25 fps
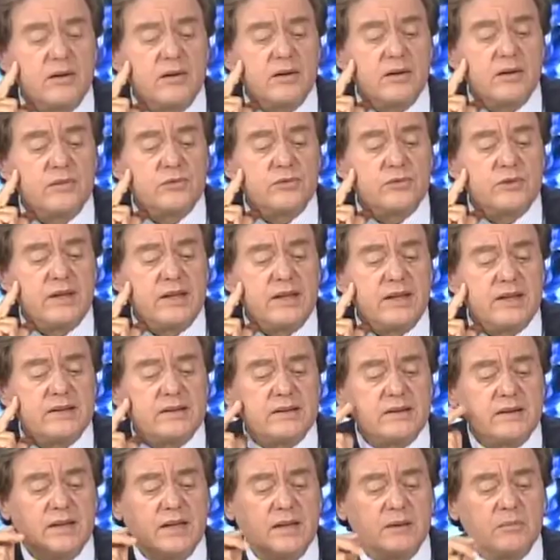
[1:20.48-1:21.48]
eh,
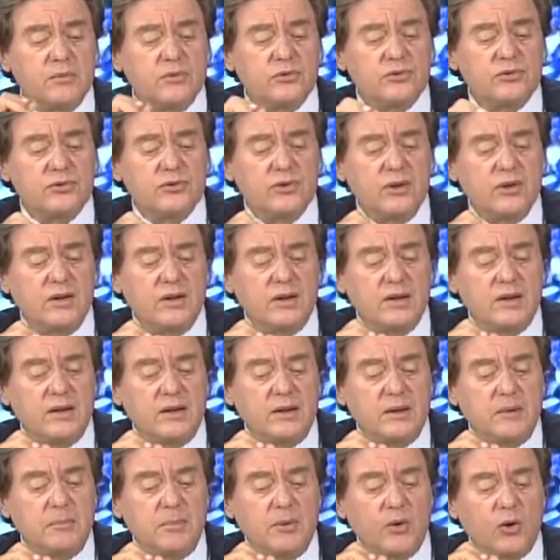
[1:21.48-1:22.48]
ustedes, digamos,
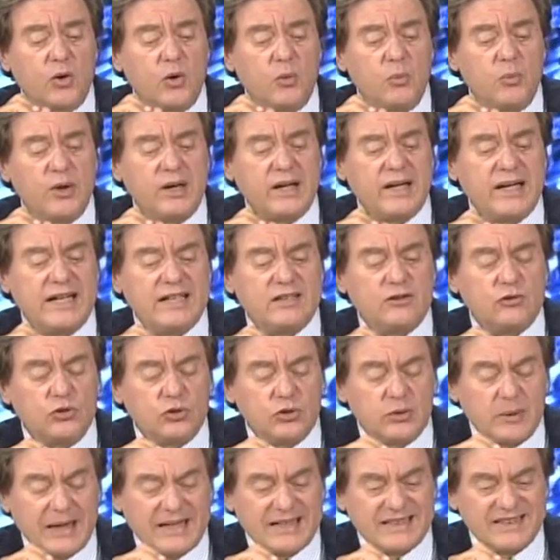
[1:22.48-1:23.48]
pero ¿cómo es que
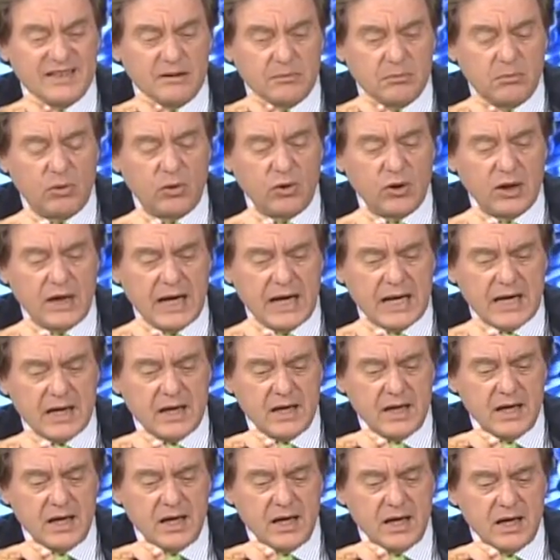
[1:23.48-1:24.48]
esto va a desembocar
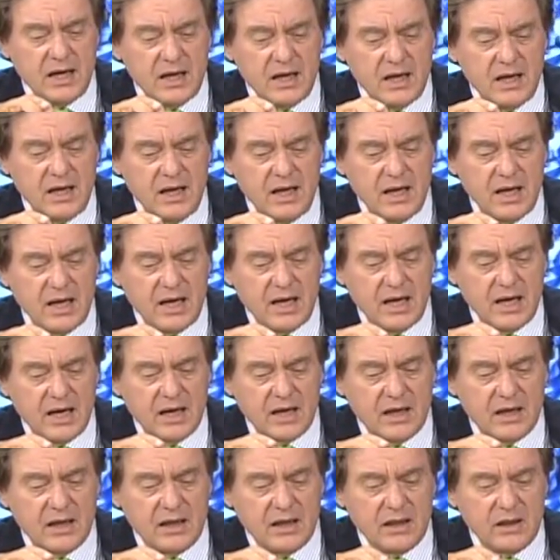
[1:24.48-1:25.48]
en la
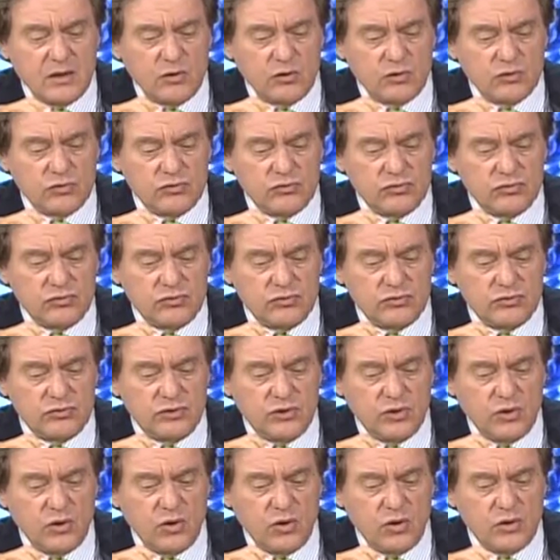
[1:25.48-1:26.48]
eh,
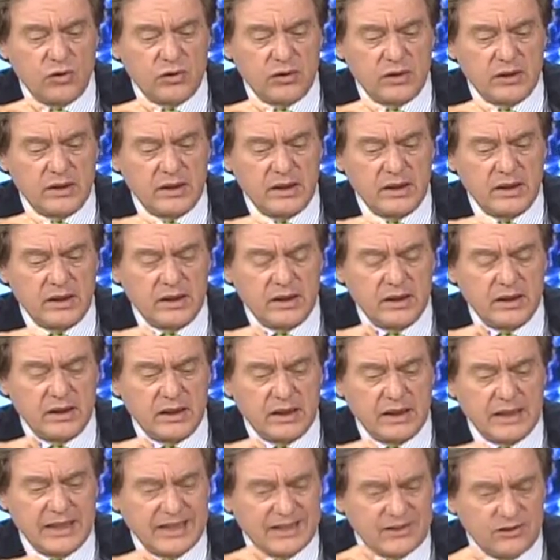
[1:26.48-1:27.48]
construcción y
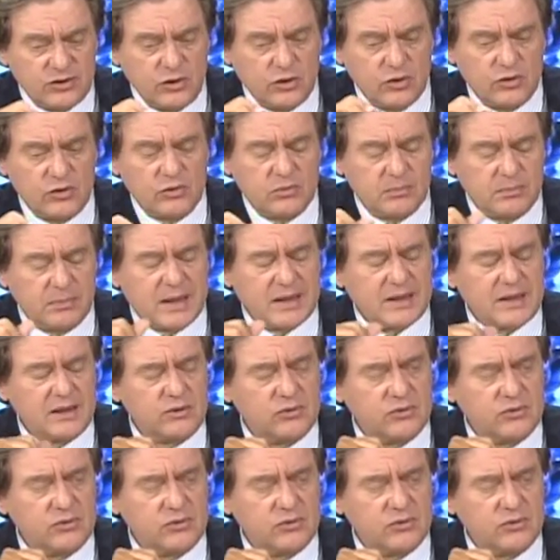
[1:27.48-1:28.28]
creación de un parque